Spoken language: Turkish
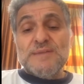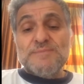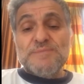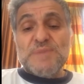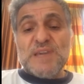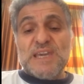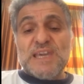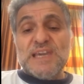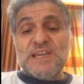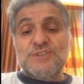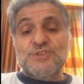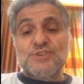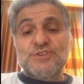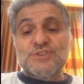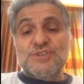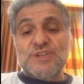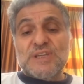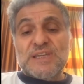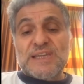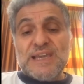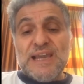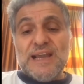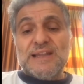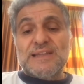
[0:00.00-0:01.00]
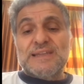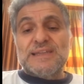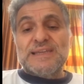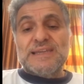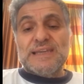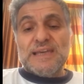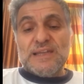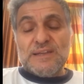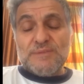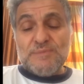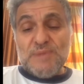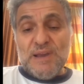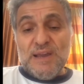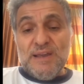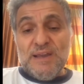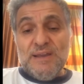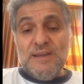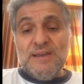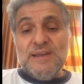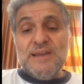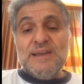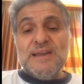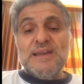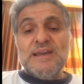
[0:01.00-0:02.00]
Bir genç çocuk geldi
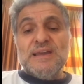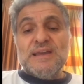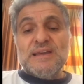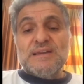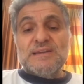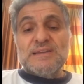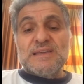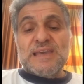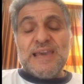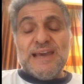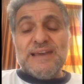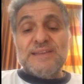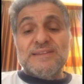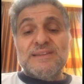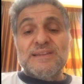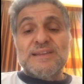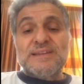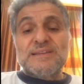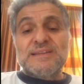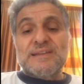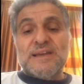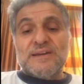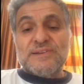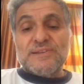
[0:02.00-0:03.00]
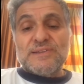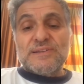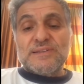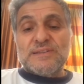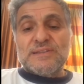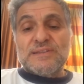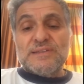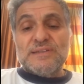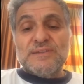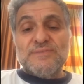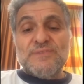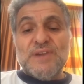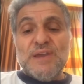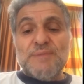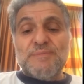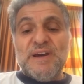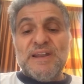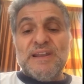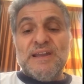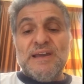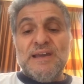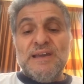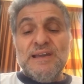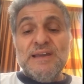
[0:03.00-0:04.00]
yanıma kendini tanıttı ve
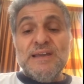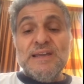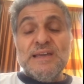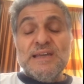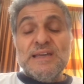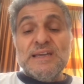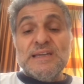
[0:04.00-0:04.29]
bana